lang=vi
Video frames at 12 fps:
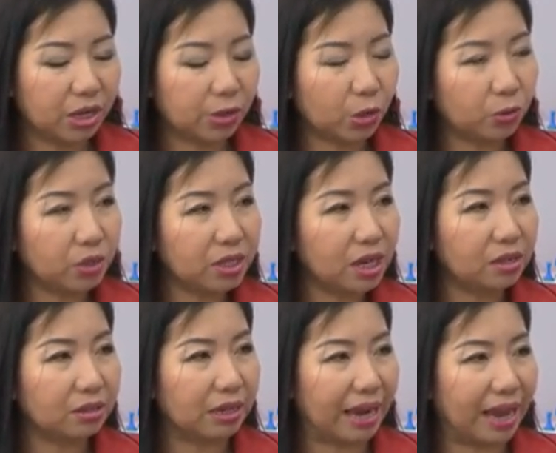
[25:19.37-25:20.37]
yếu tố thứ nhất
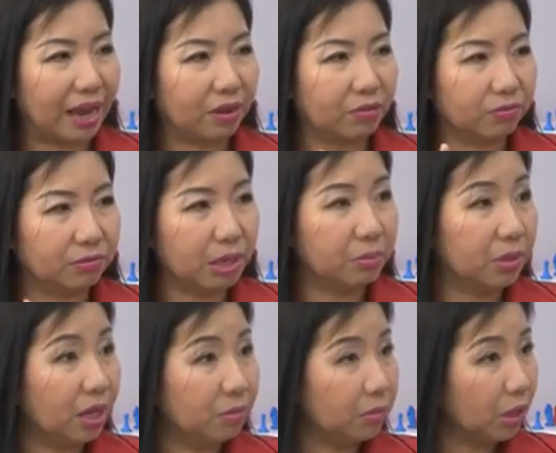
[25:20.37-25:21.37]
là tìm
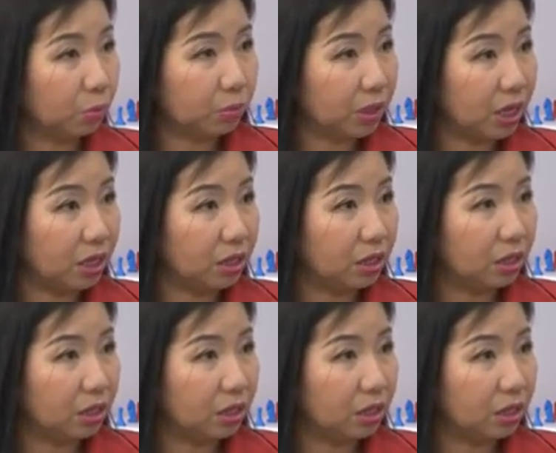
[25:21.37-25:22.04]
kiếm thông tin